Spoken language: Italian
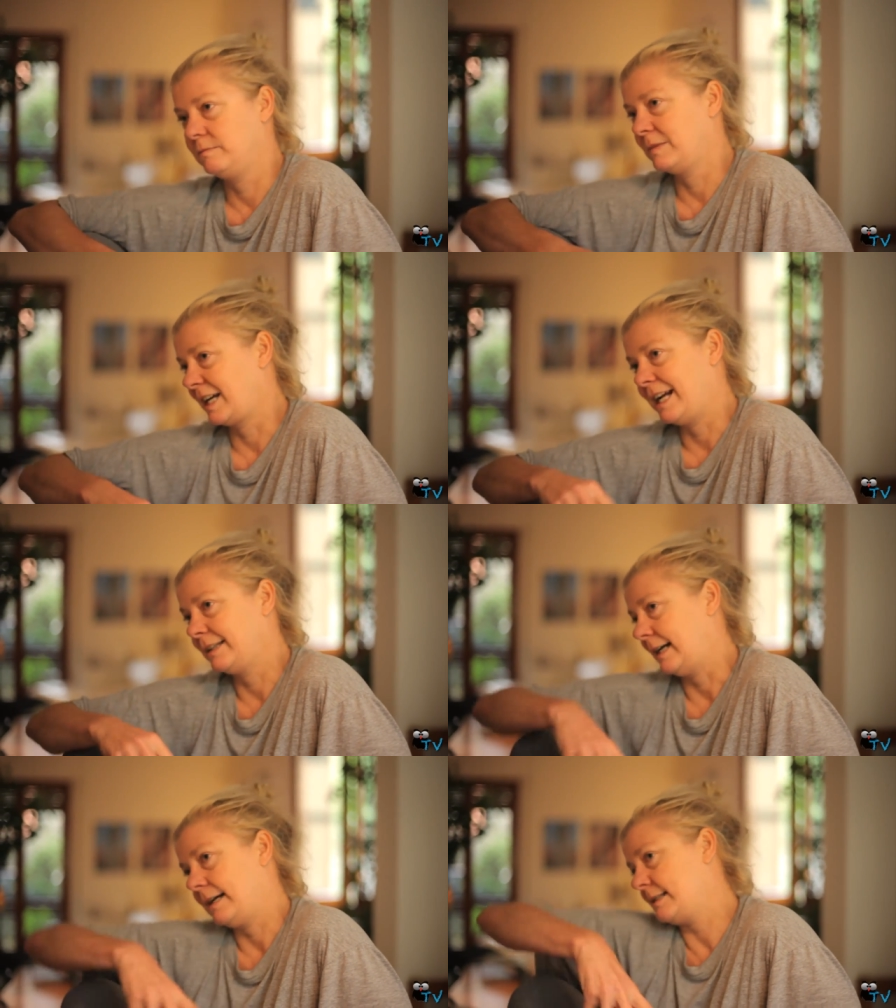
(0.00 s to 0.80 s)
in
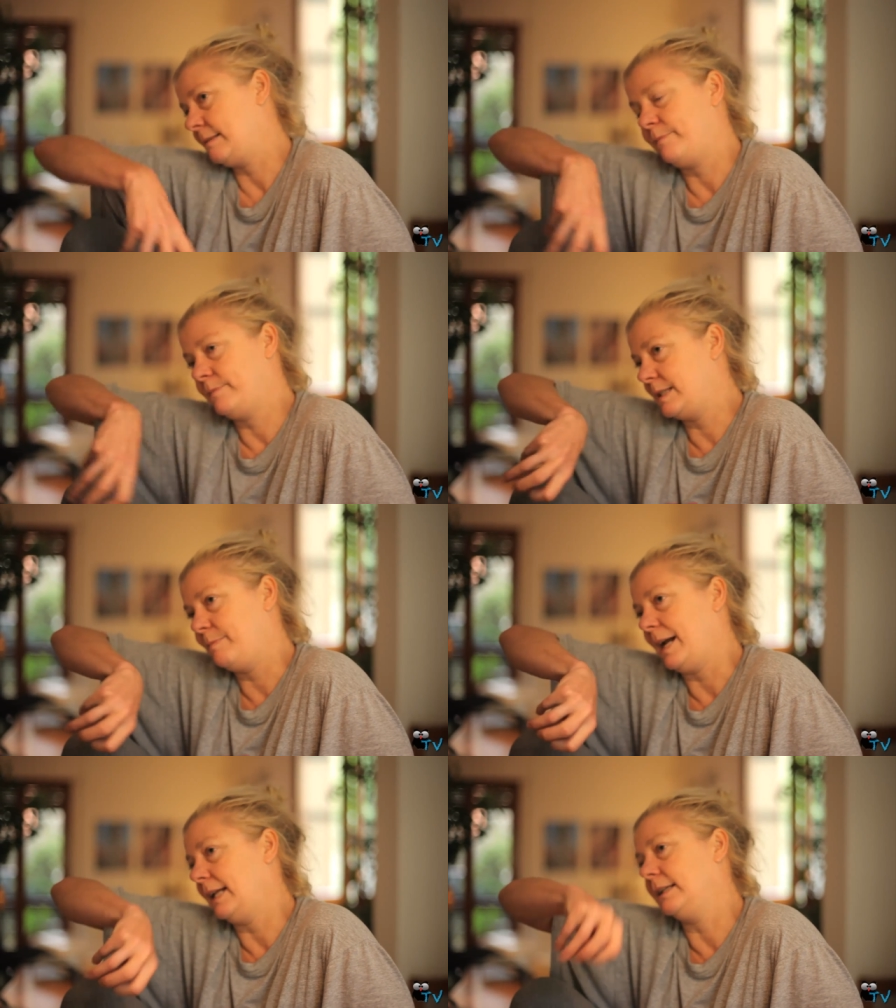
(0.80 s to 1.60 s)
realtà si, si
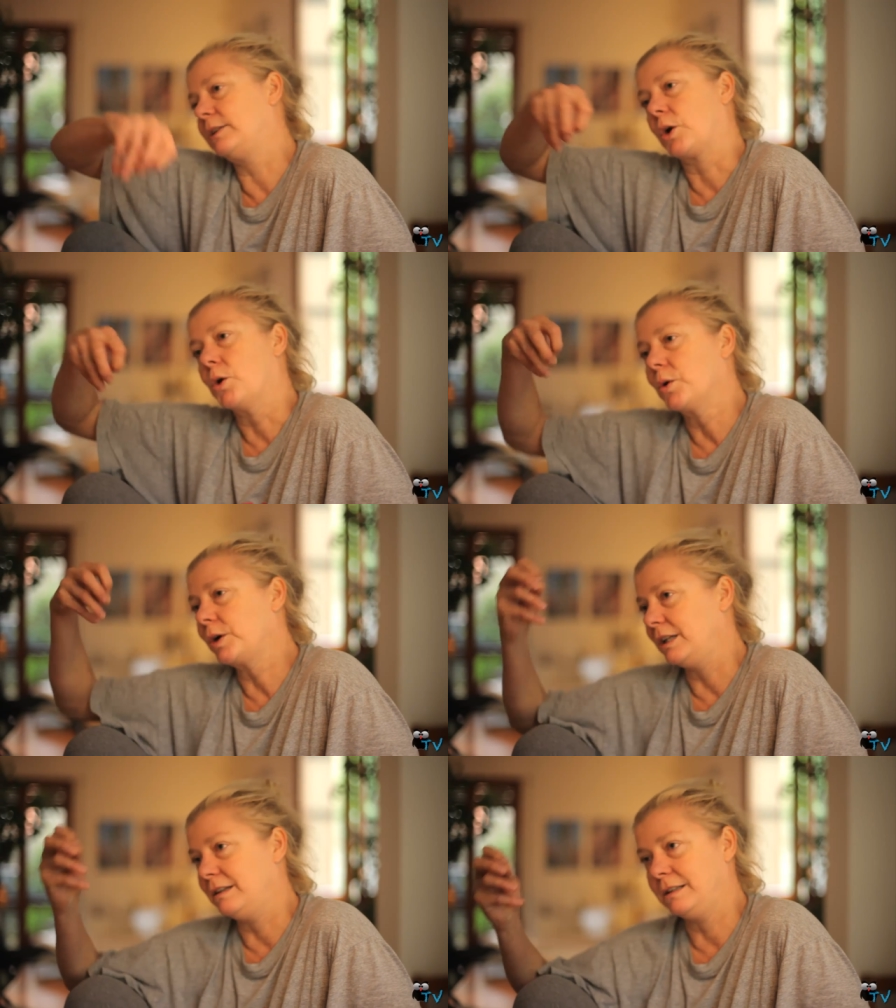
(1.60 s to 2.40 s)
parla di
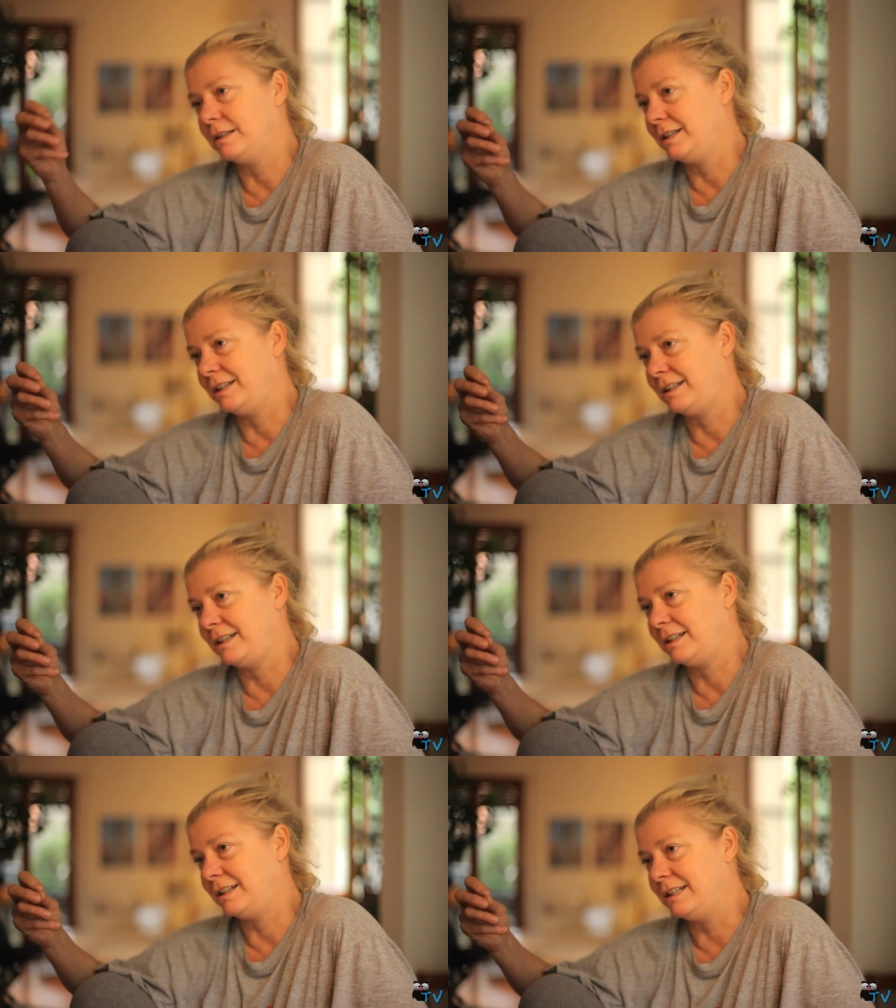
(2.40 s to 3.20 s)
tronchi, di,
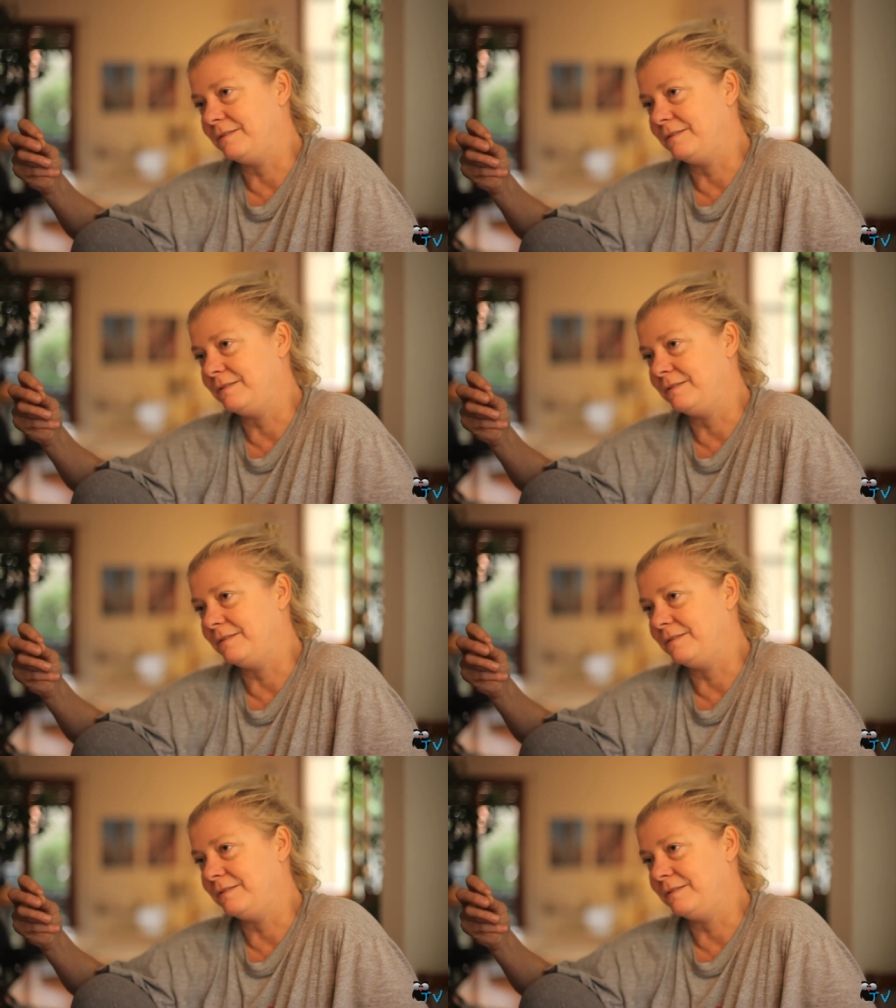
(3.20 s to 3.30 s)
di, di